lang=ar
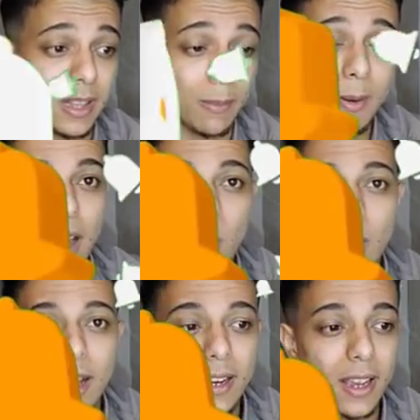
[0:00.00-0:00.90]
تمام
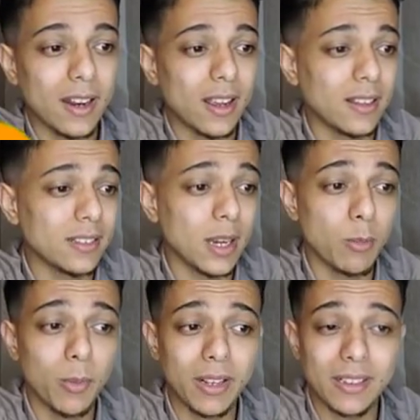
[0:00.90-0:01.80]
اول حاجه هنا انت
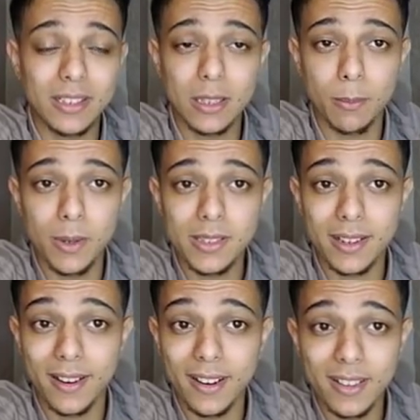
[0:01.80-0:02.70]
ممكن تكتب
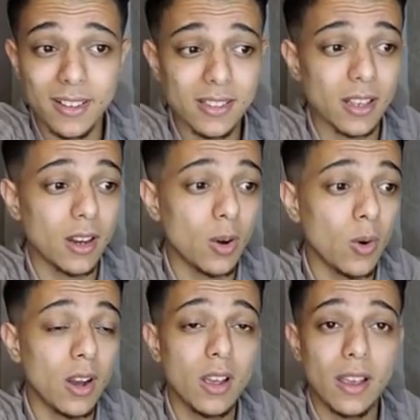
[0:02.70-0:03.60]
بيست جريتنجز اللي
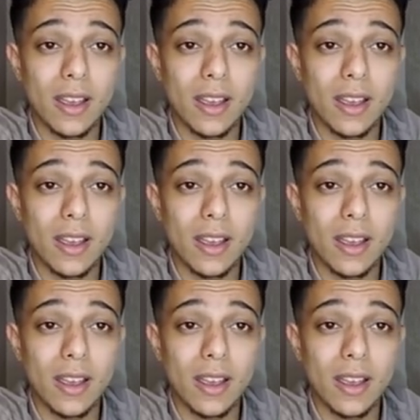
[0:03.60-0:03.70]
هو